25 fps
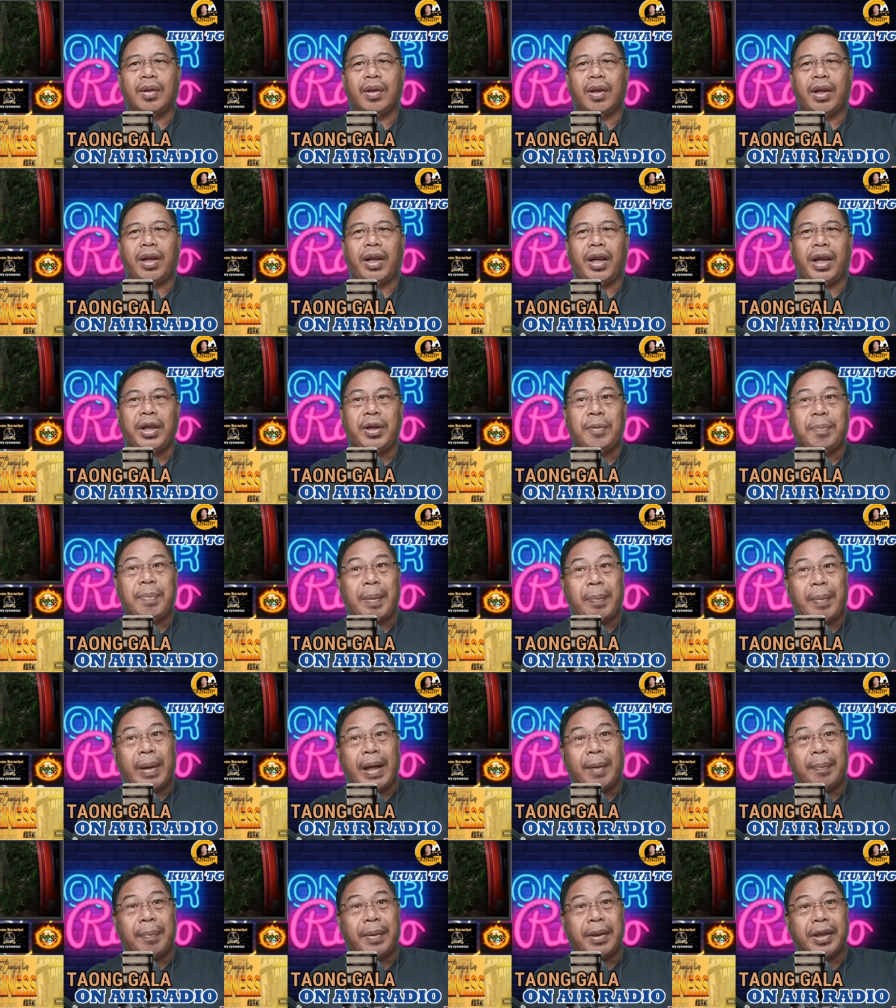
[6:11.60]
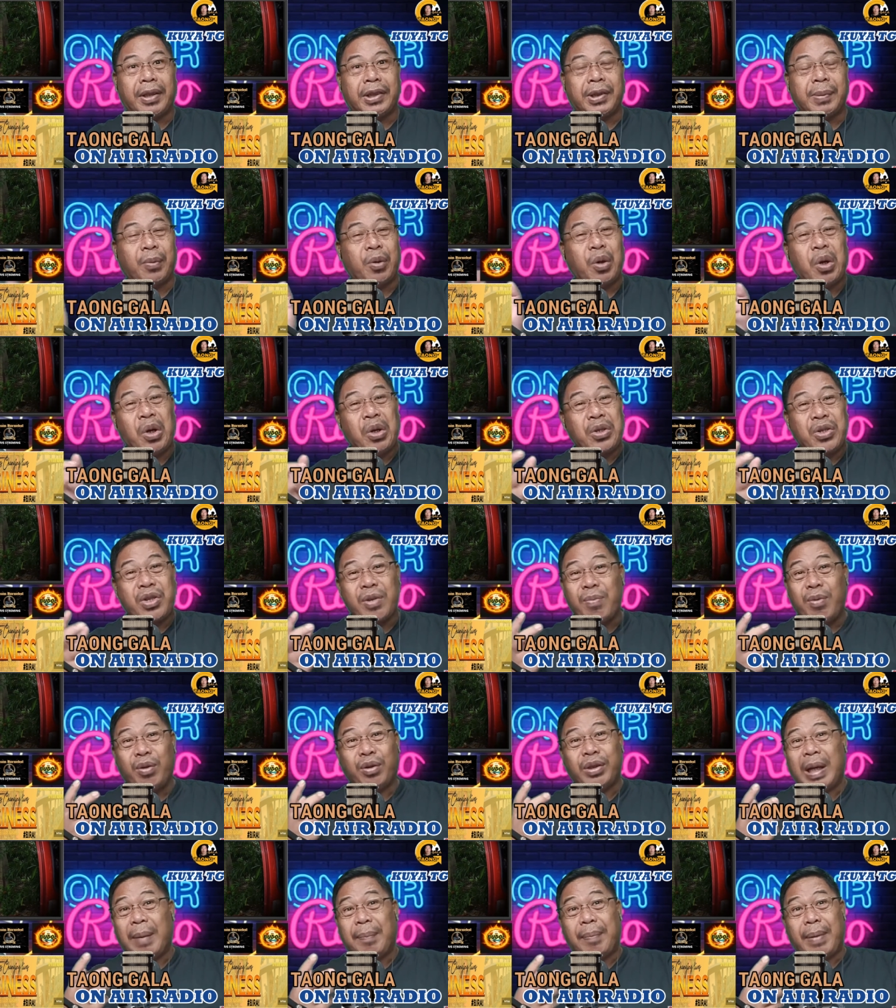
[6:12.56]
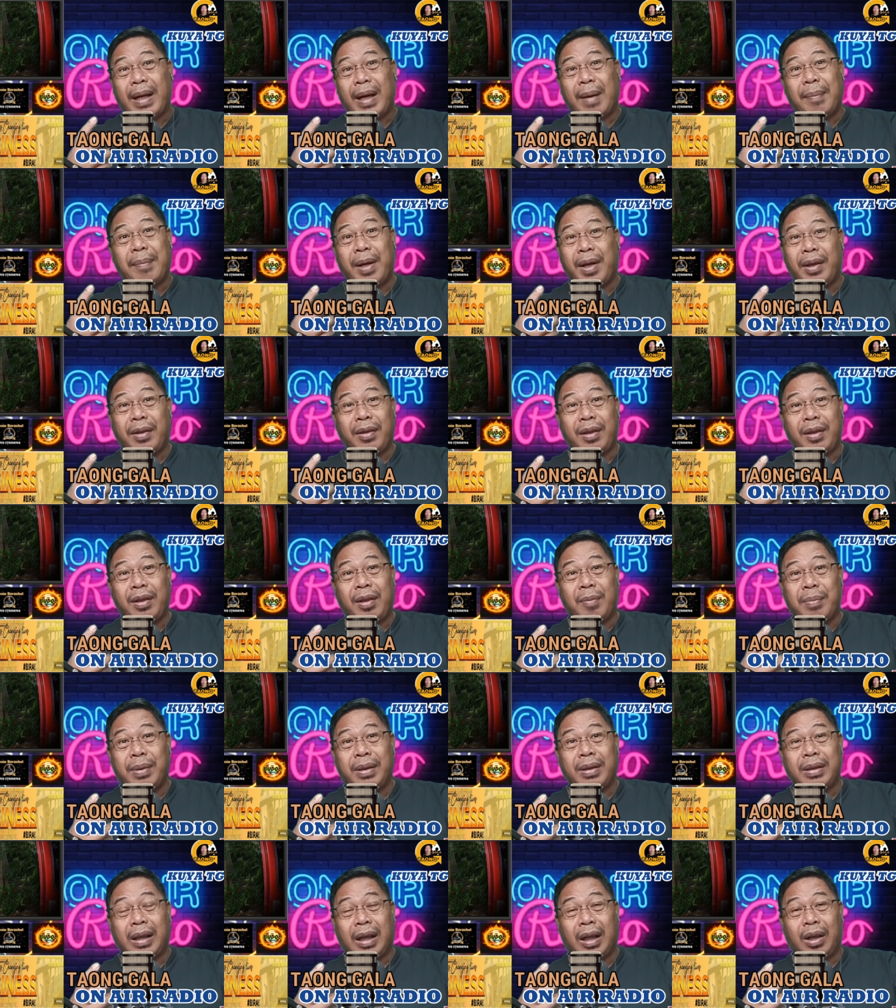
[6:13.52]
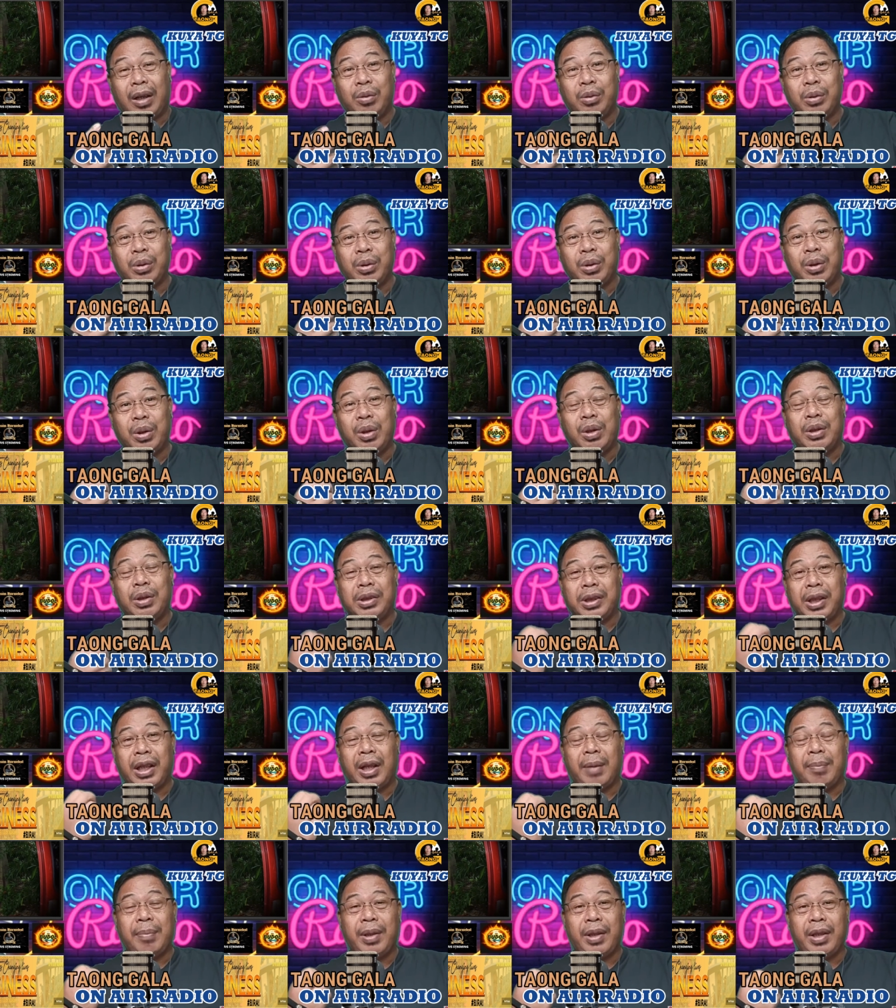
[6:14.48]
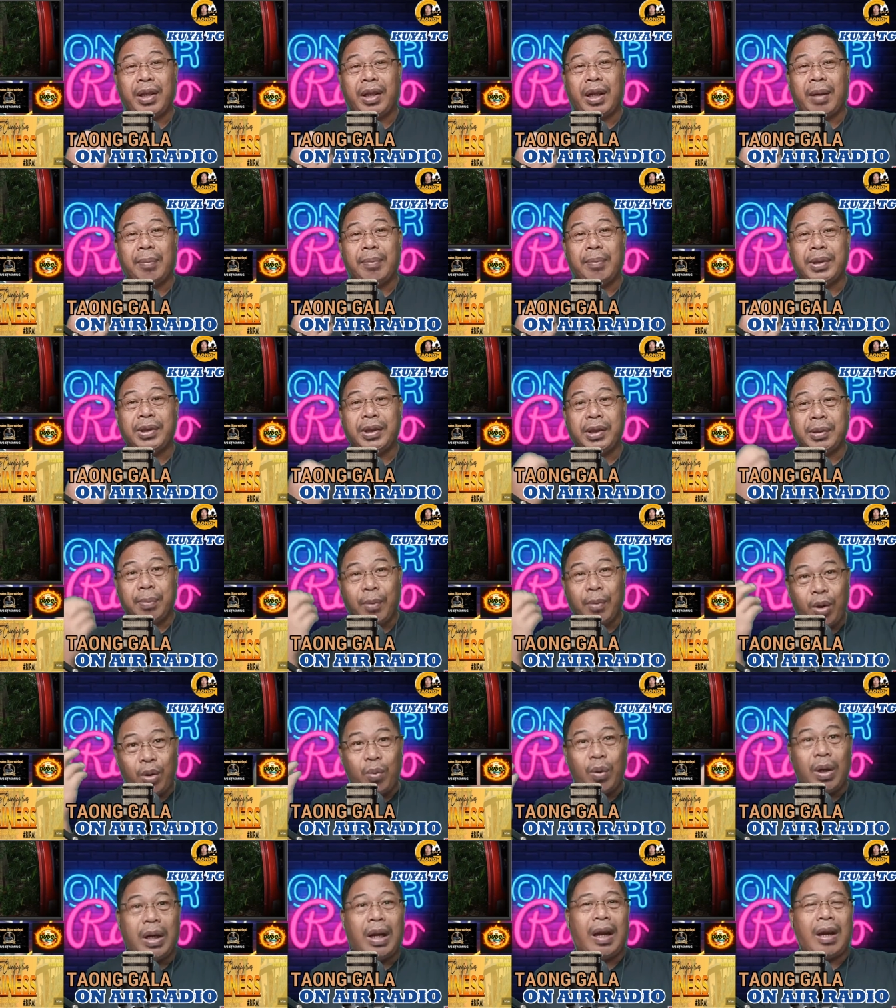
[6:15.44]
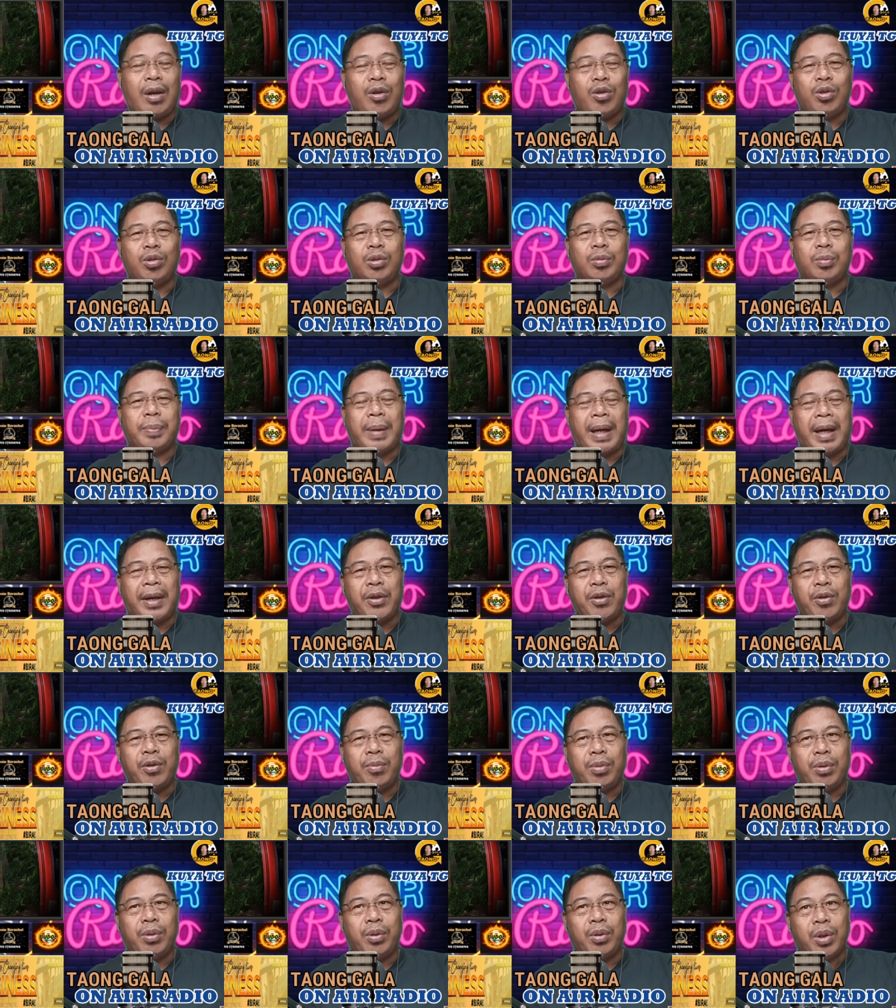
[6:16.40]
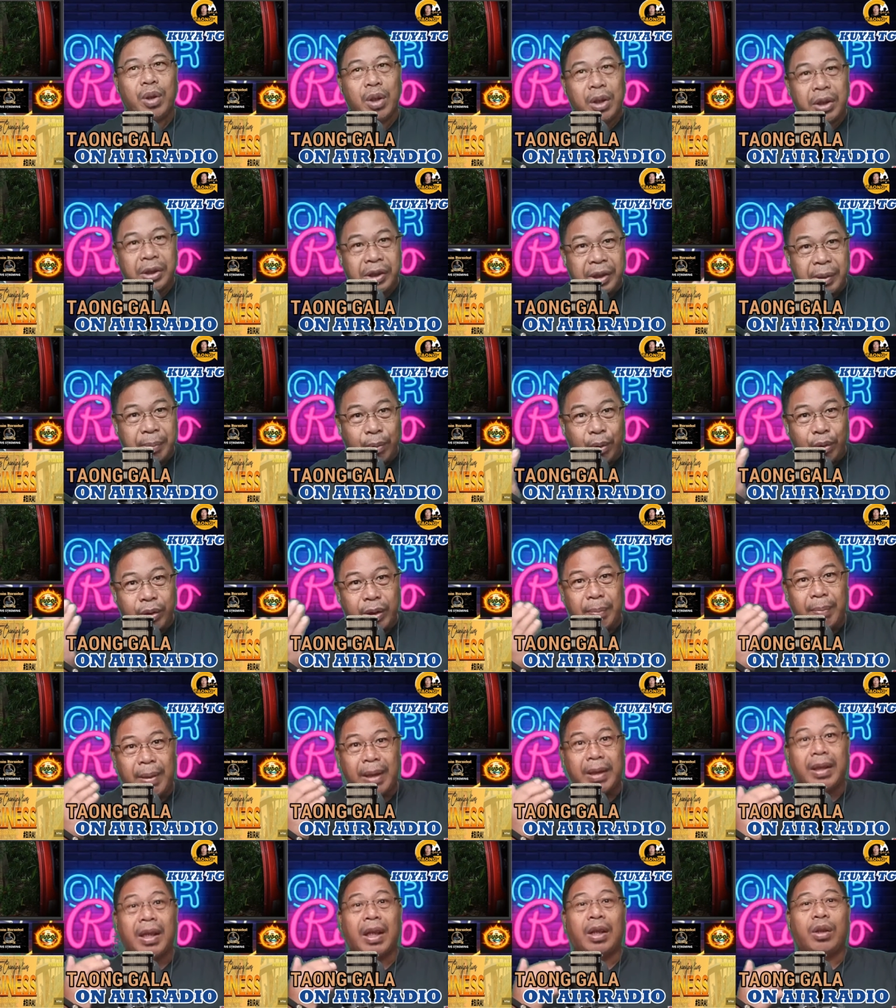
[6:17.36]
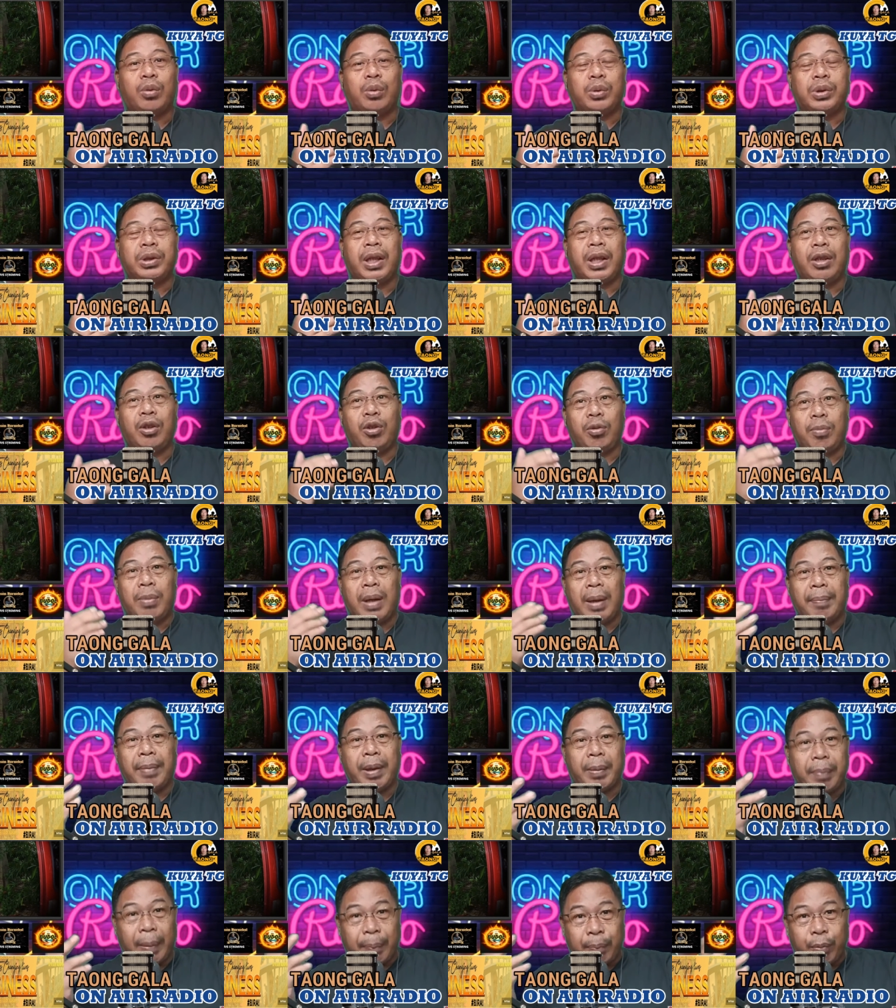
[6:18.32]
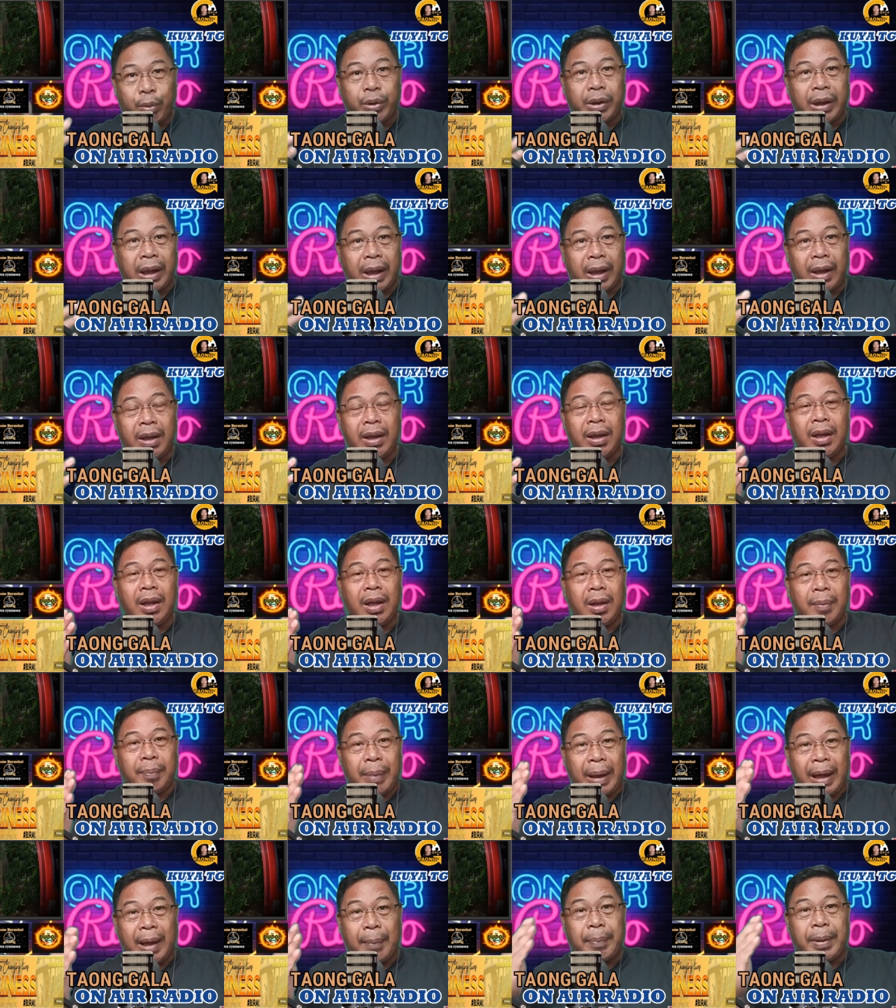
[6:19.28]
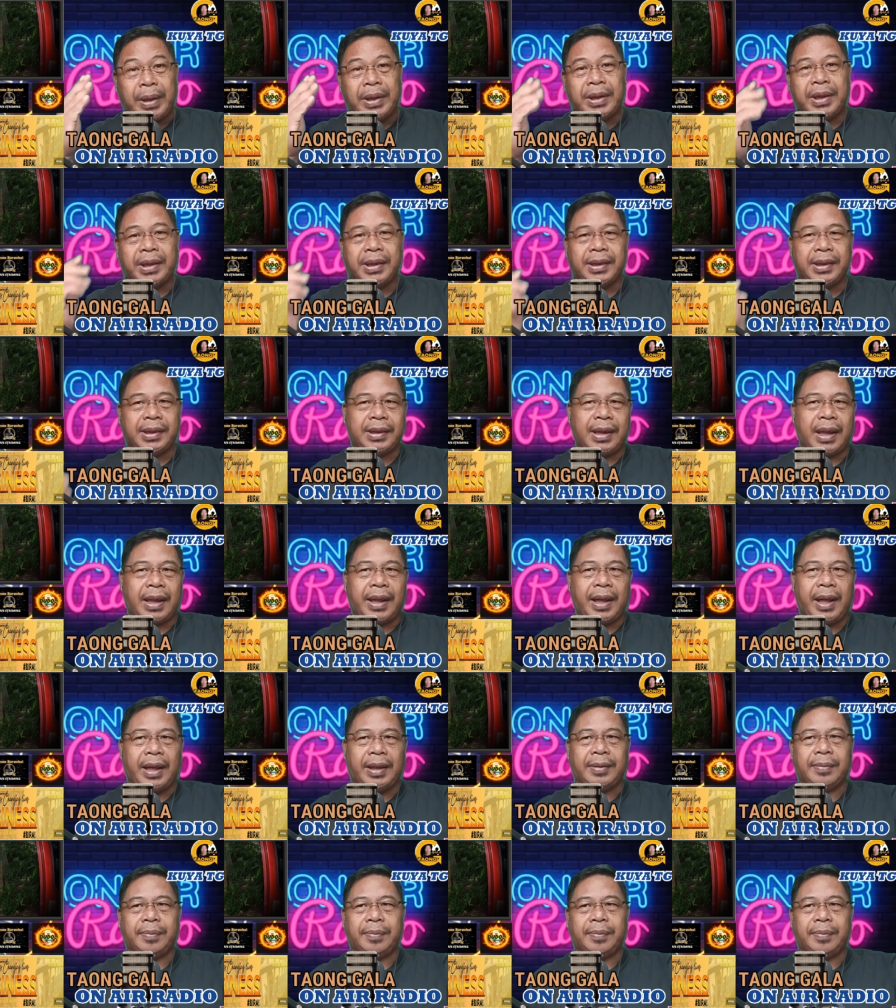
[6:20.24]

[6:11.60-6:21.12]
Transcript: Ayun, papalapit na si Bong. Si Bong napakabait din naman tao, no? Sinabi ni ka-business, Bong, wala akong payong, Bong. Si Bong naman nagkusang lumapit papunta. Palapit siya sa sasakyan.